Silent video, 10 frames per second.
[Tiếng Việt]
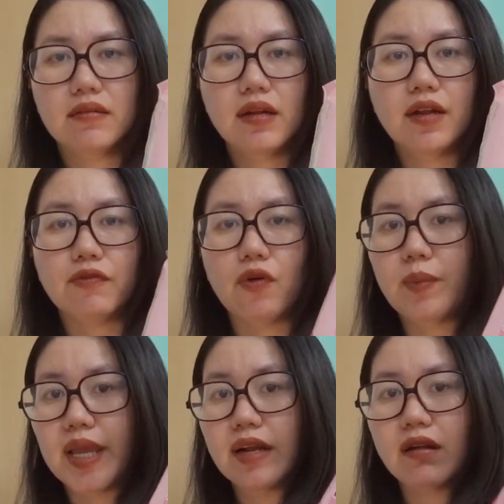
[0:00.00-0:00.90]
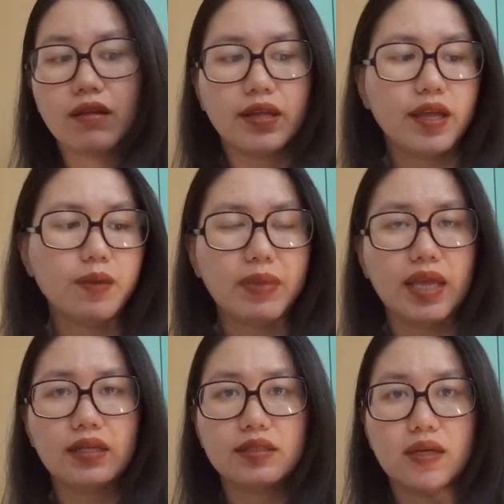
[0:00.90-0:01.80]
rất là phổ biến rồi các
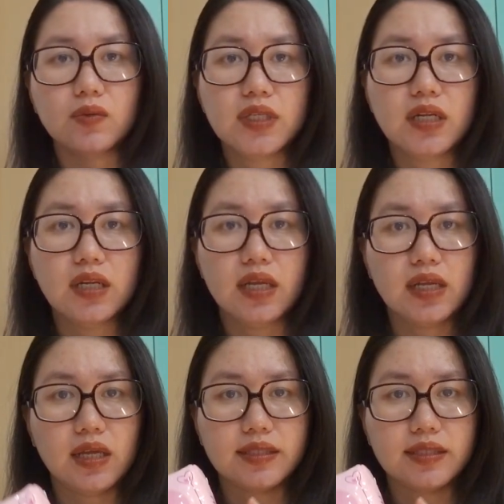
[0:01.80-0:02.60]
mẹ sau sinh thì